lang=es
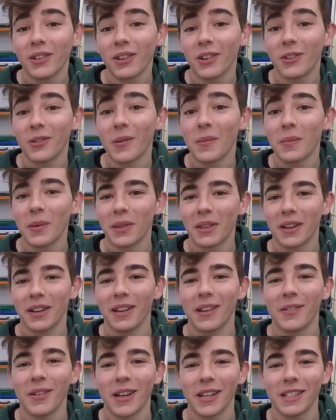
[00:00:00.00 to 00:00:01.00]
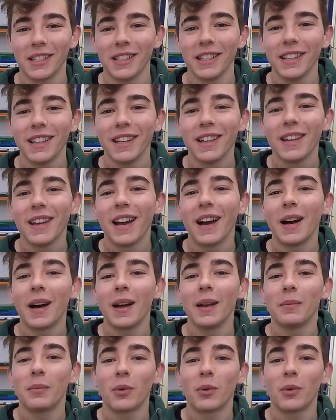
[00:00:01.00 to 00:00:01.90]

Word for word: que lo voy a empezar a llamar así, ah,